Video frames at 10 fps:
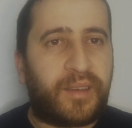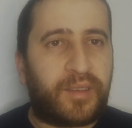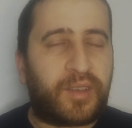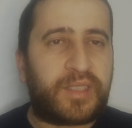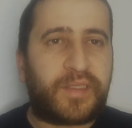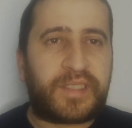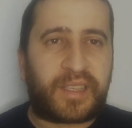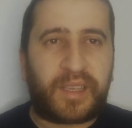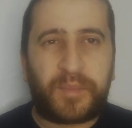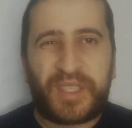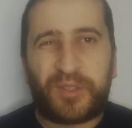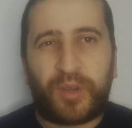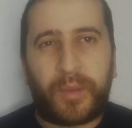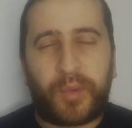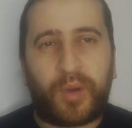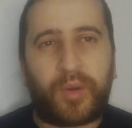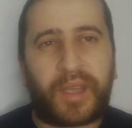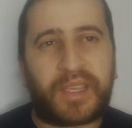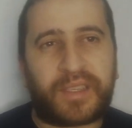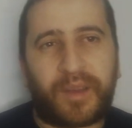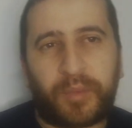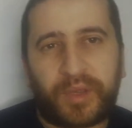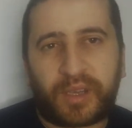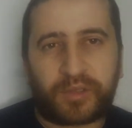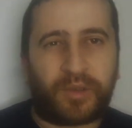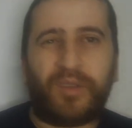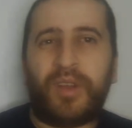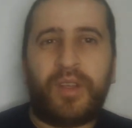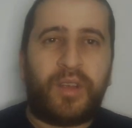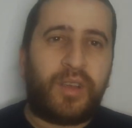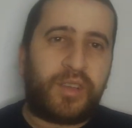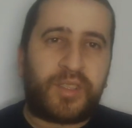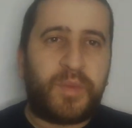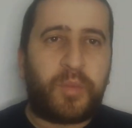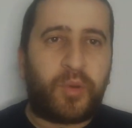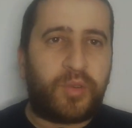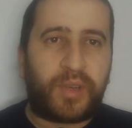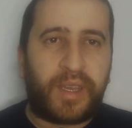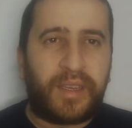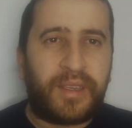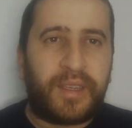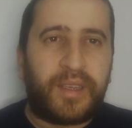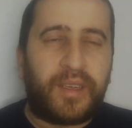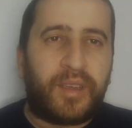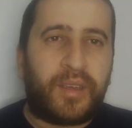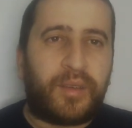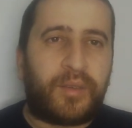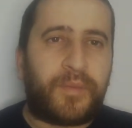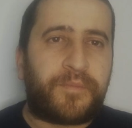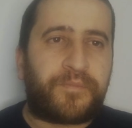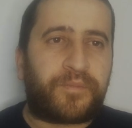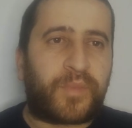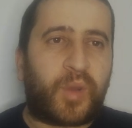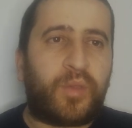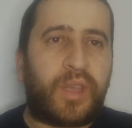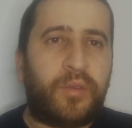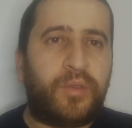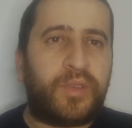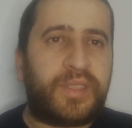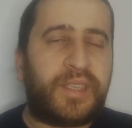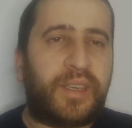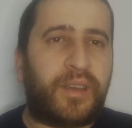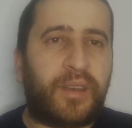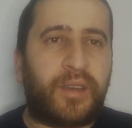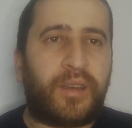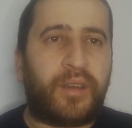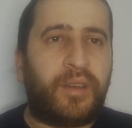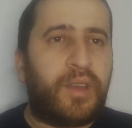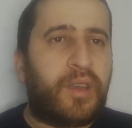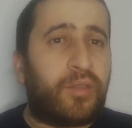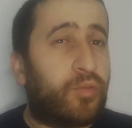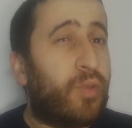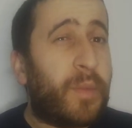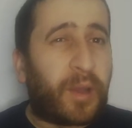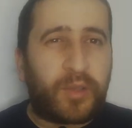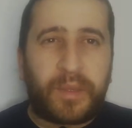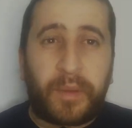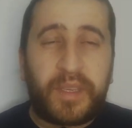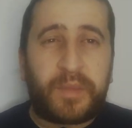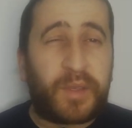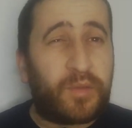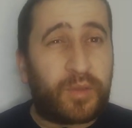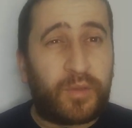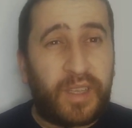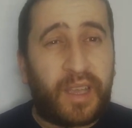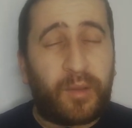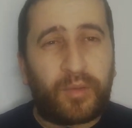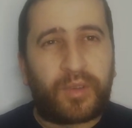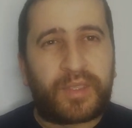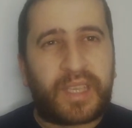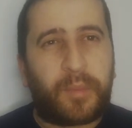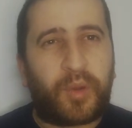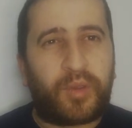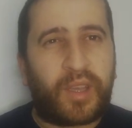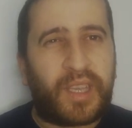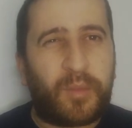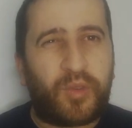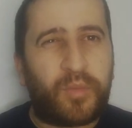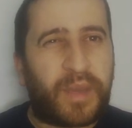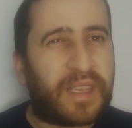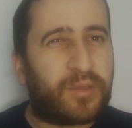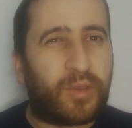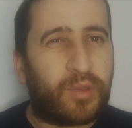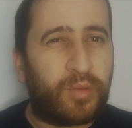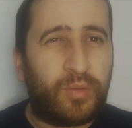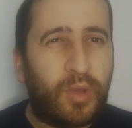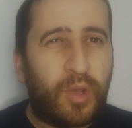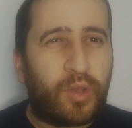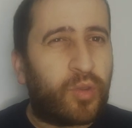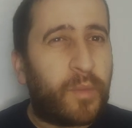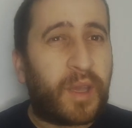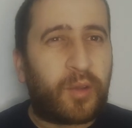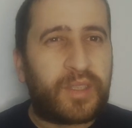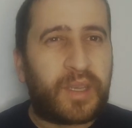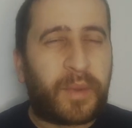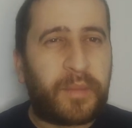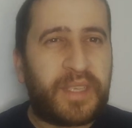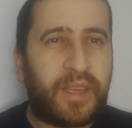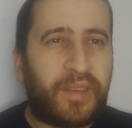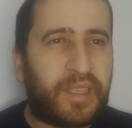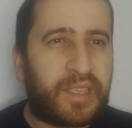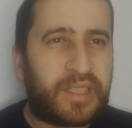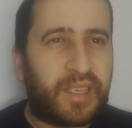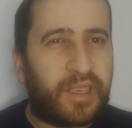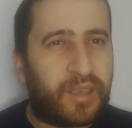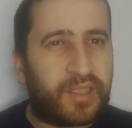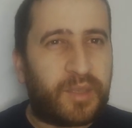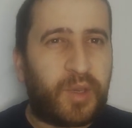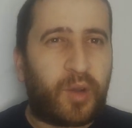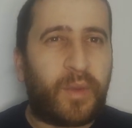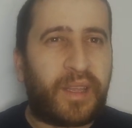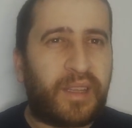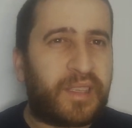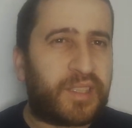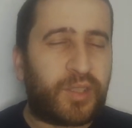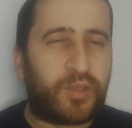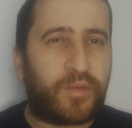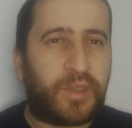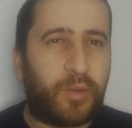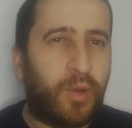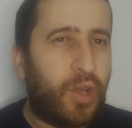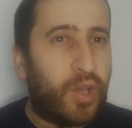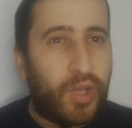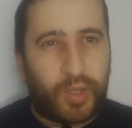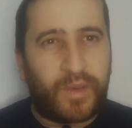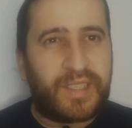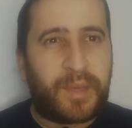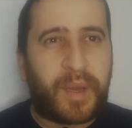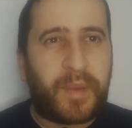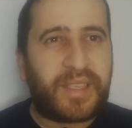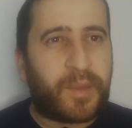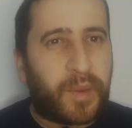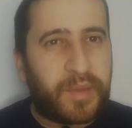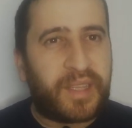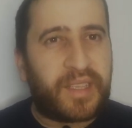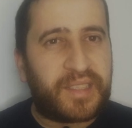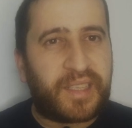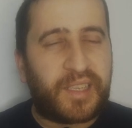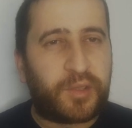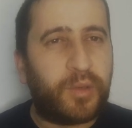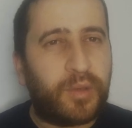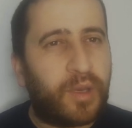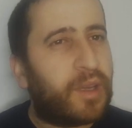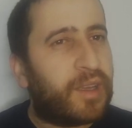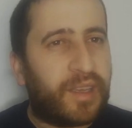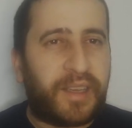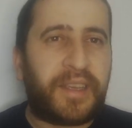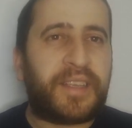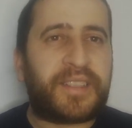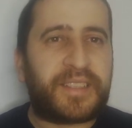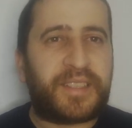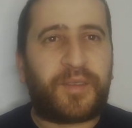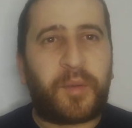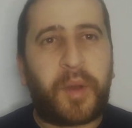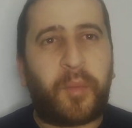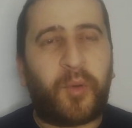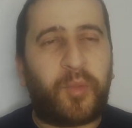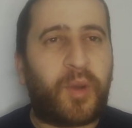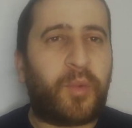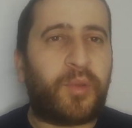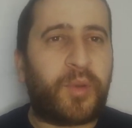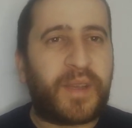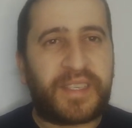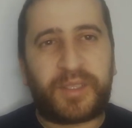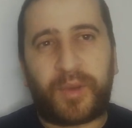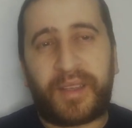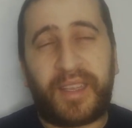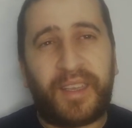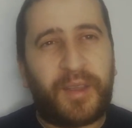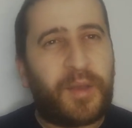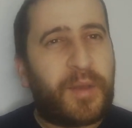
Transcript: Euh, quand j'avais certains petits jeux import auxquels j'avais un peu d'argent, je m'y procurais. Euh, on a eu aussi tous les mercredis après-midi, je ne sais pas si vous vous souvenez, il y a longtemps de ça, à l'époque de la GameCube, PS2 et tout. Tous les mercredis après-midi, il y avait des essais chez Micromania, des essais de jeux vidéo. Je trouvais que c'était pas mal, ça permettait de tester les jeux. Et ça, c'était vraiment un bon point. Bon, dommage, ils ont arrêté.